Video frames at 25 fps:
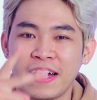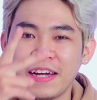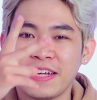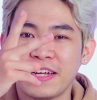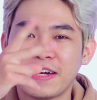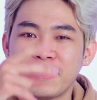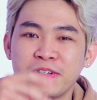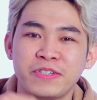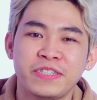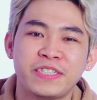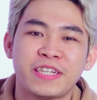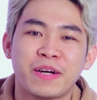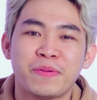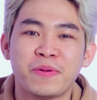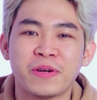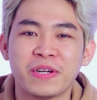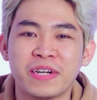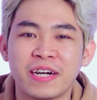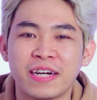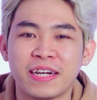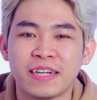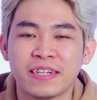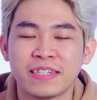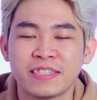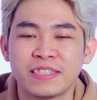Hello, xin chào mọi
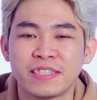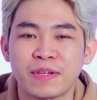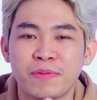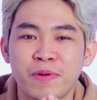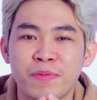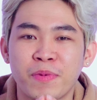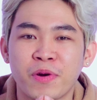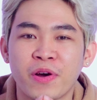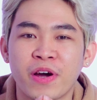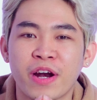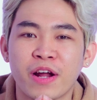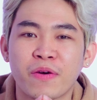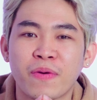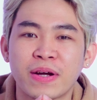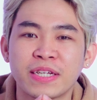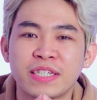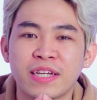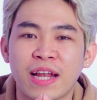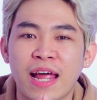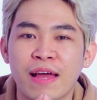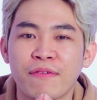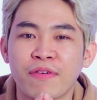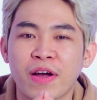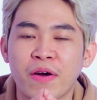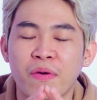người, chào mừng mọi người đã quay
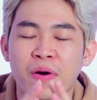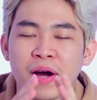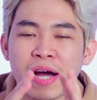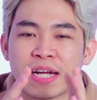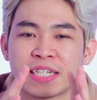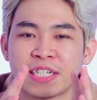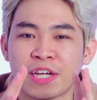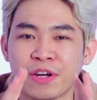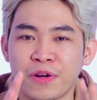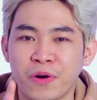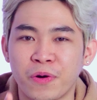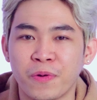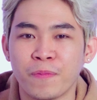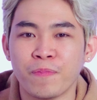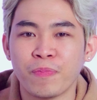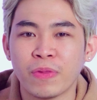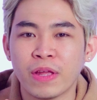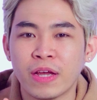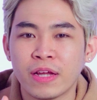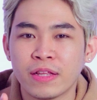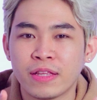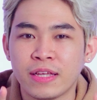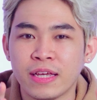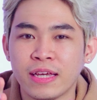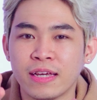trở lại với cả Hoàng Hà Channel.
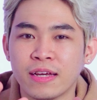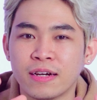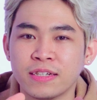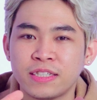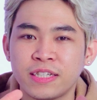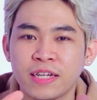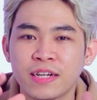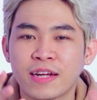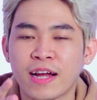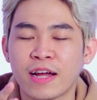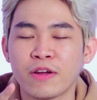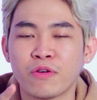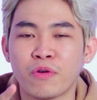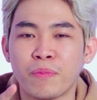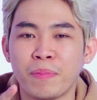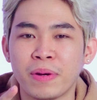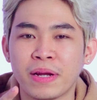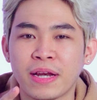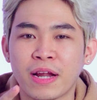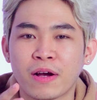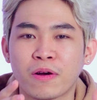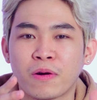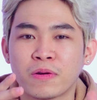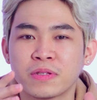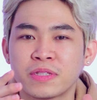Thì ở trên kênh của
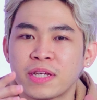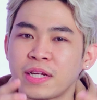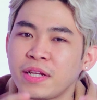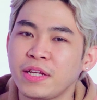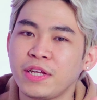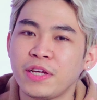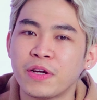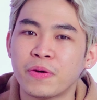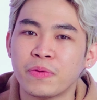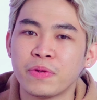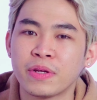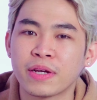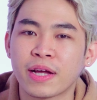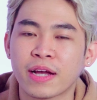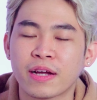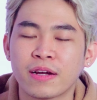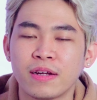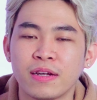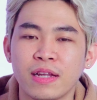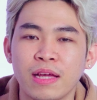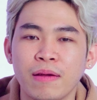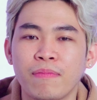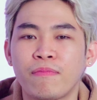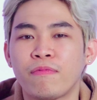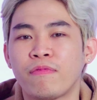mình đã có rất nhiều những cái
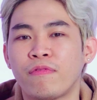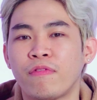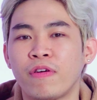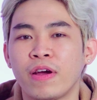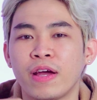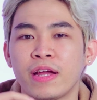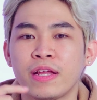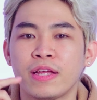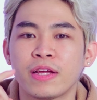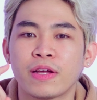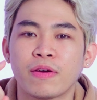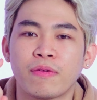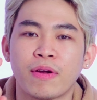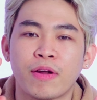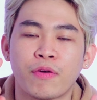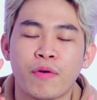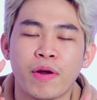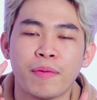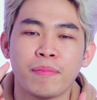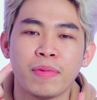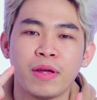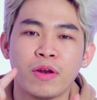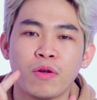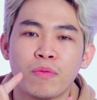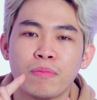clip về như kiểu là
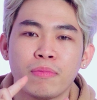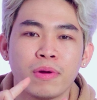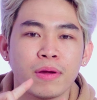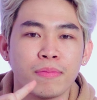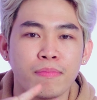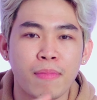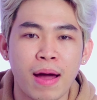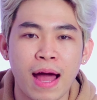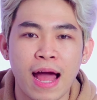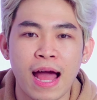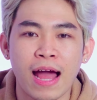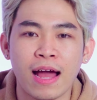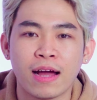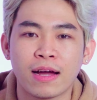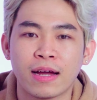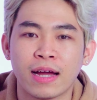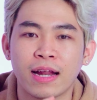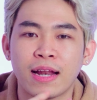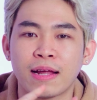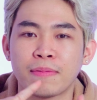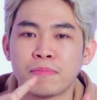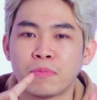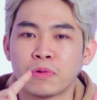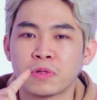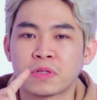Redmi Note 13
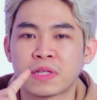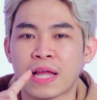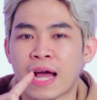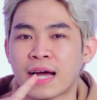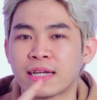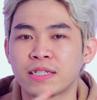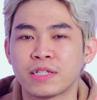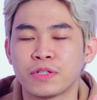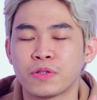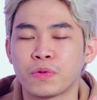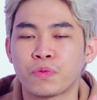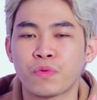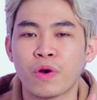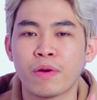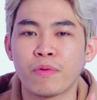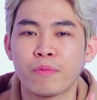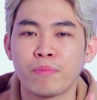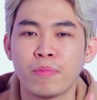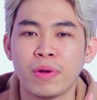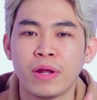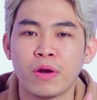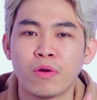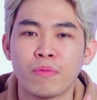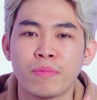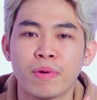hay là một tháng sử dụng
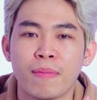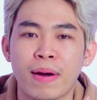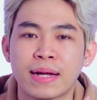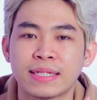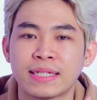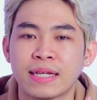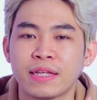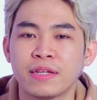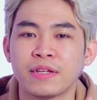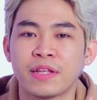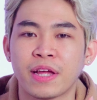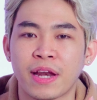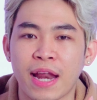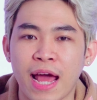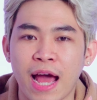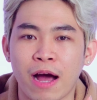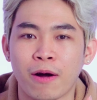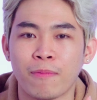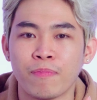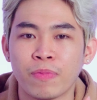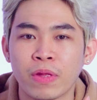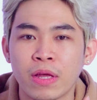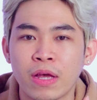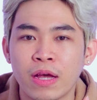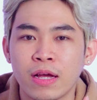Redmi Note 13 sẽ như thế
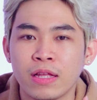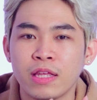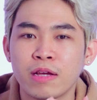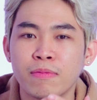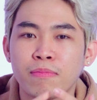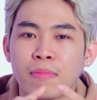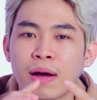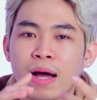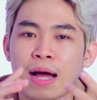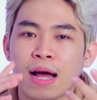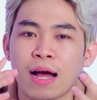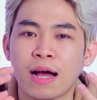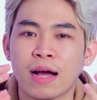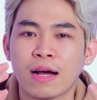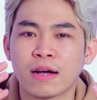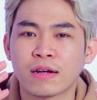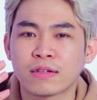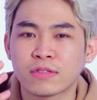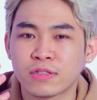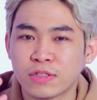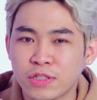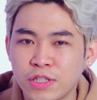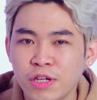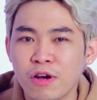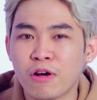nào. Nhưng mà
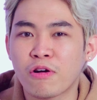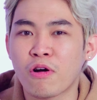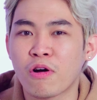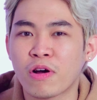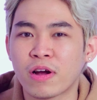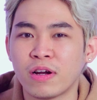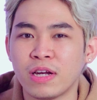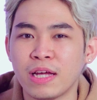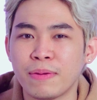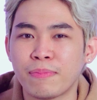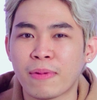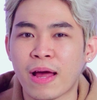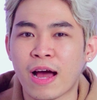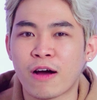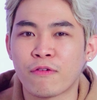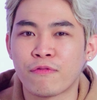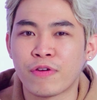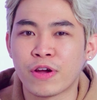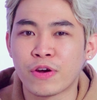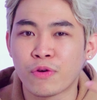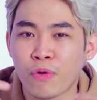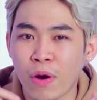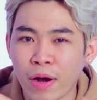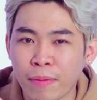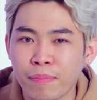chưa có clip nào
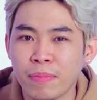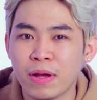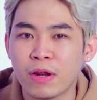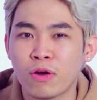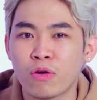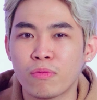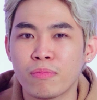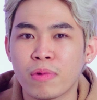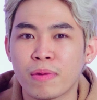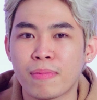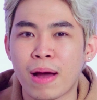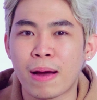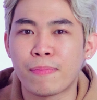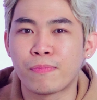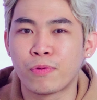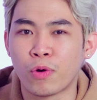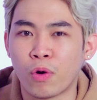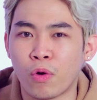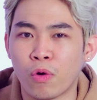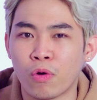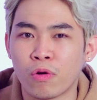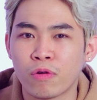về Redmi Note 13 Pro